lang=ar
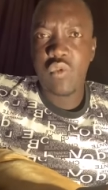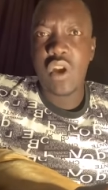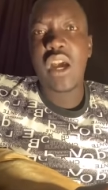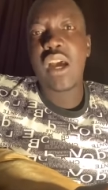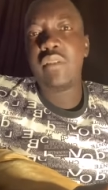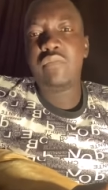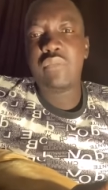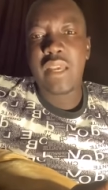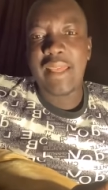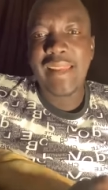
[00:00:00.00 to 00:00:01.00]

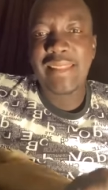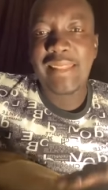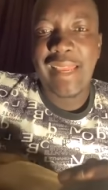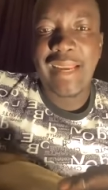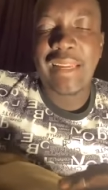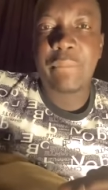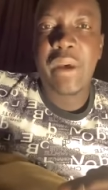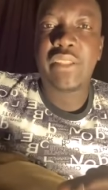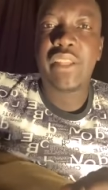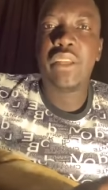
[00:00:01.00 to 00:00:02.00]
وخلاص العقل
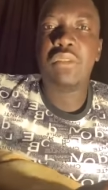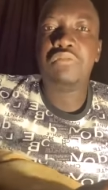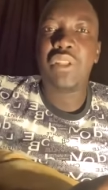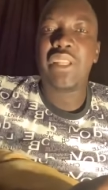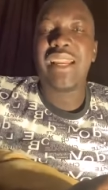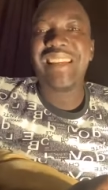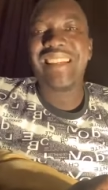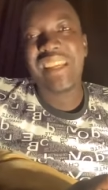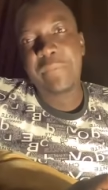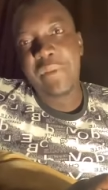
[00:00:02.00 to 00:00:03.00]
الباطن بتاعنا
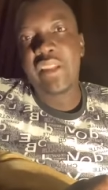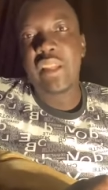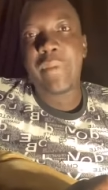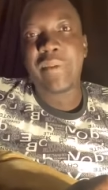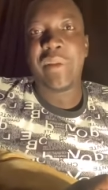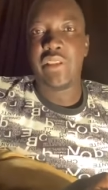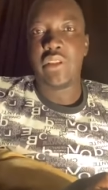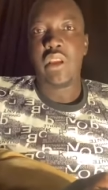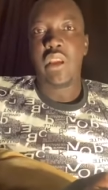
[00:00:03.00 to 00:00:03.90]
شبه تبرمج